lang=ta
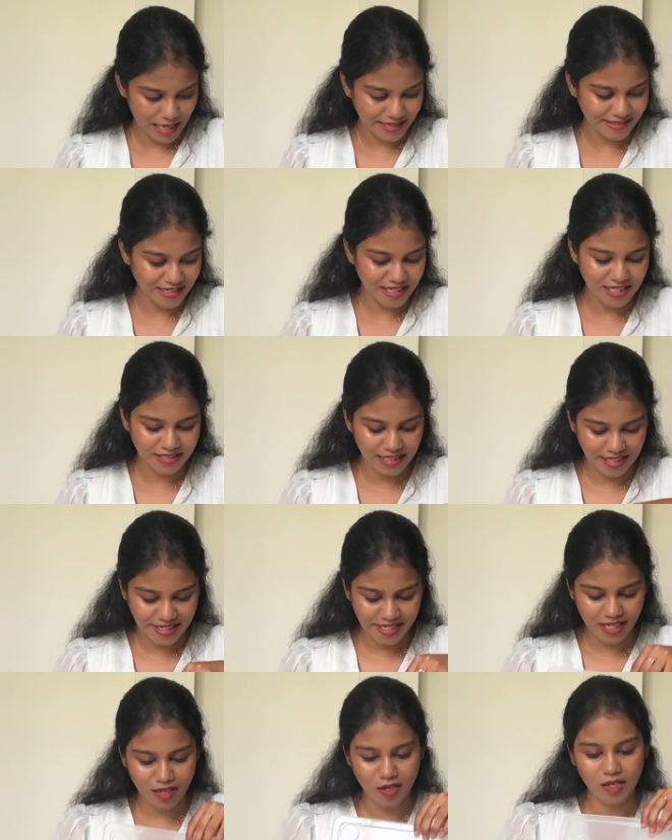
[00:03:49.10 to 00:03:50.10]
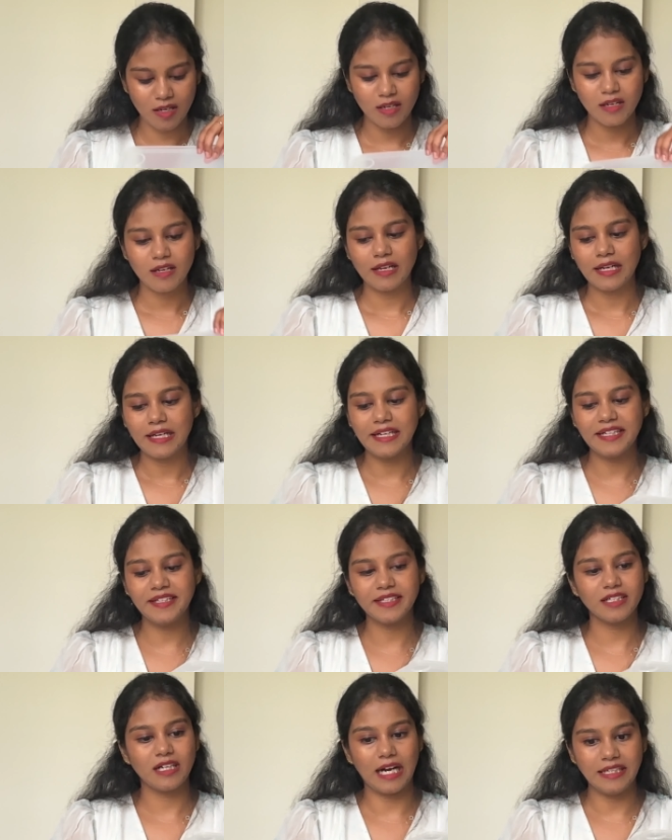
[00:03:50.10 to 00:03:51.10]
ஐ திங்க் நீங்கள் தனியாக
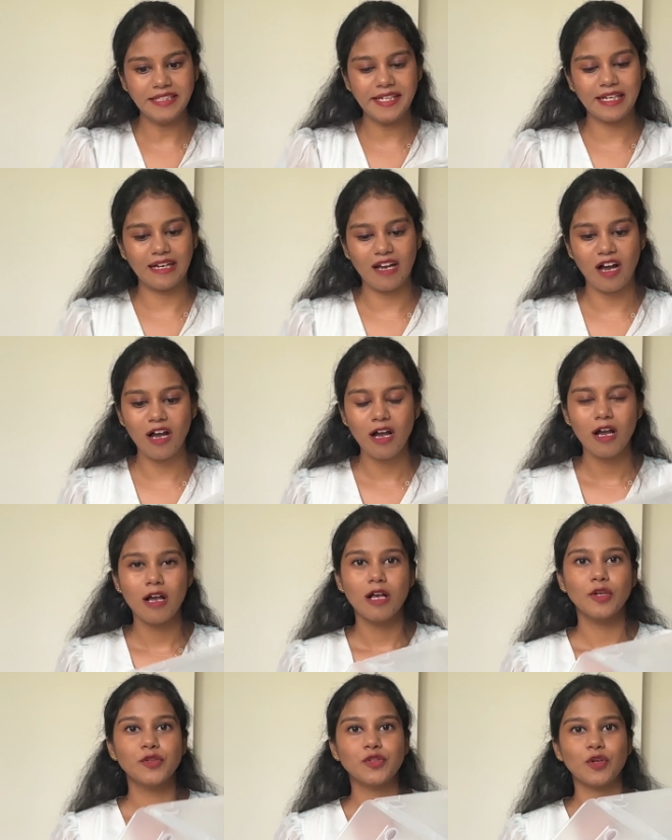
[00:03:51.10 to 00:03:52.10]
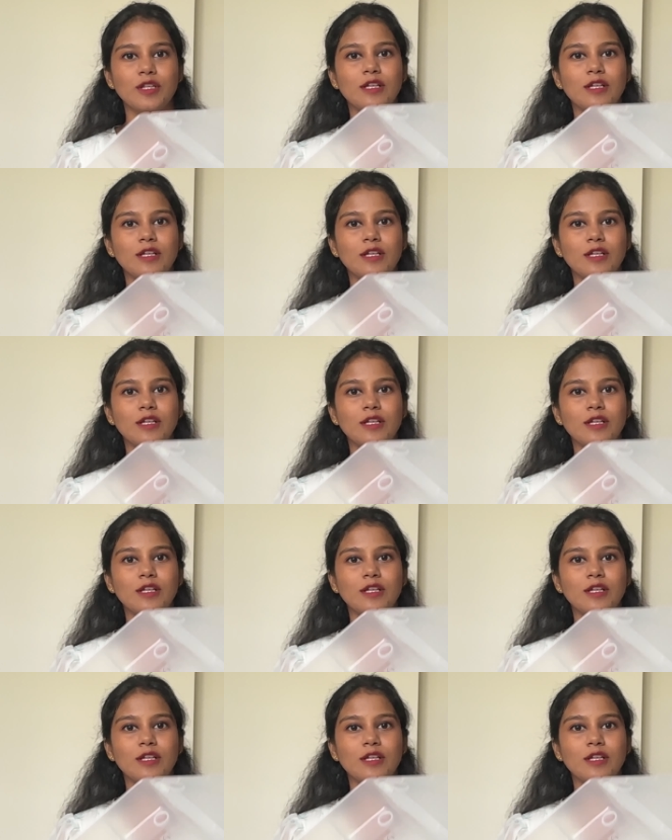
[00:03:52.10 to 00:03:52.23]
லிட் கழட்டிக்கலாம் ஸோ